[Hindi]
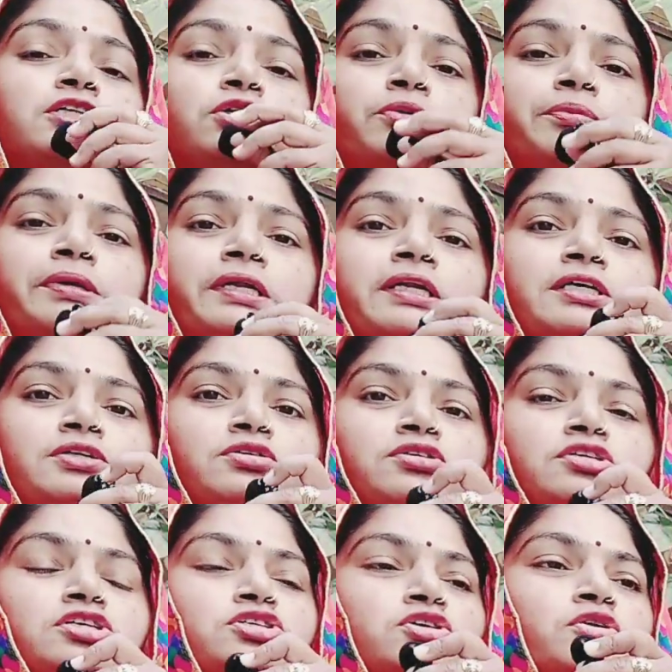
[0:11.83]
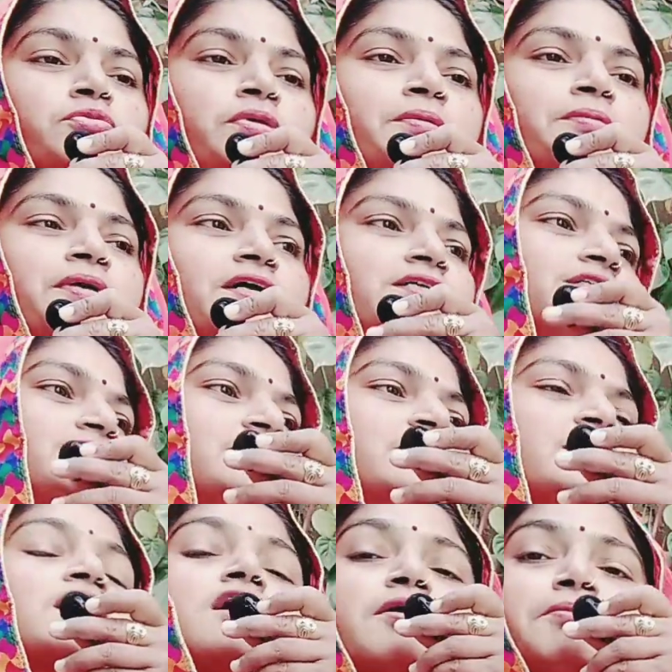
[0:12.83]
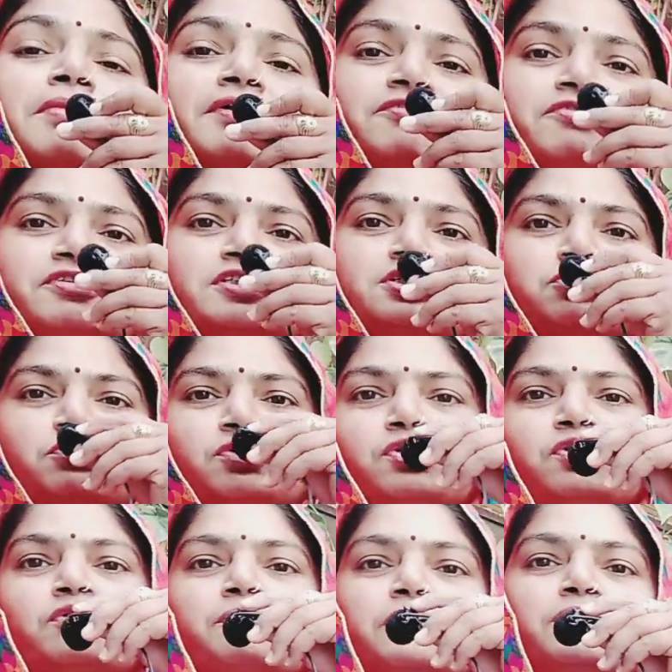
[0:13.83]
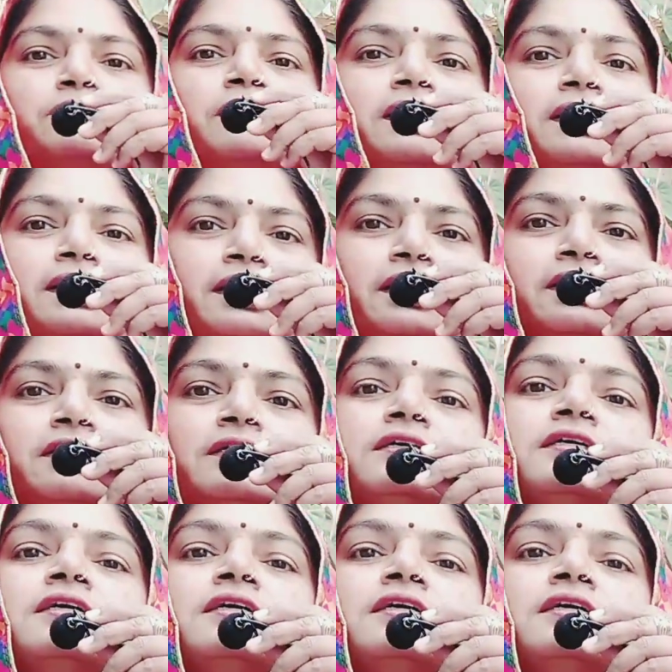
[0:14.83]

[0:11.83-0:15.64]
तो मैंने सोचा चलो मैं भी आज माई फर्स्ट व्लॉग पे दोबारा एक